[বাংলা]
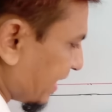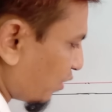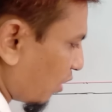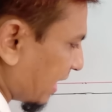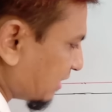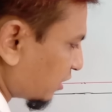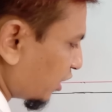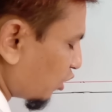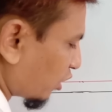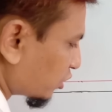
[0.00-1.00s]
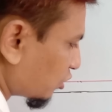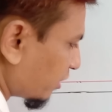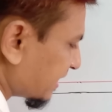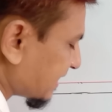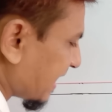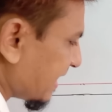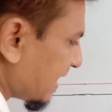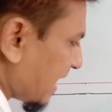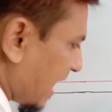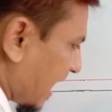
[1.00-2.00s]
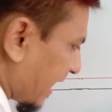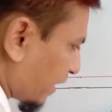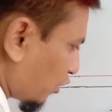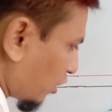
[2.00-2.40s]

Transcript: এই কয়েল যদি নষ্ট হয়ে যায় আর